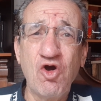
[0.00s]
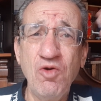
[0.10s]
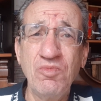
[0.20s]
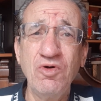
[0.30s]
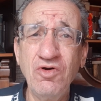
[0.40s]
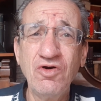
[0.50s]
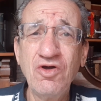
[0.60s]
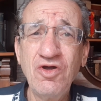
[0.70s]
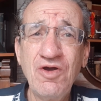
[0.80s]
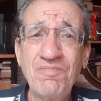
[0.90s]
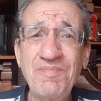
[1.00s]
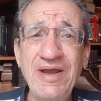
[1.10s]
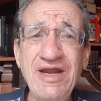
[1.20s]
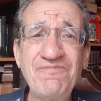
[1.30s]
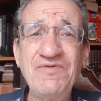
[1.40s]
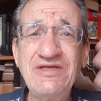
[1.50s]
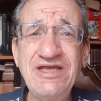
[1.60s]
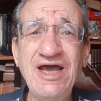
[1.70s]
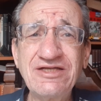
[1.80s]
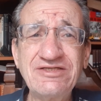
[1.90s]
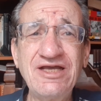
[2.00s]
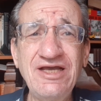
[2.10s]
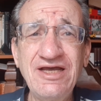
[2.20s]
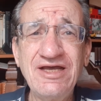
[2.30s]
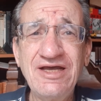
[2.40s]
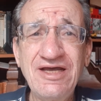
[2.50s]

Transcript: cómo beneficiarse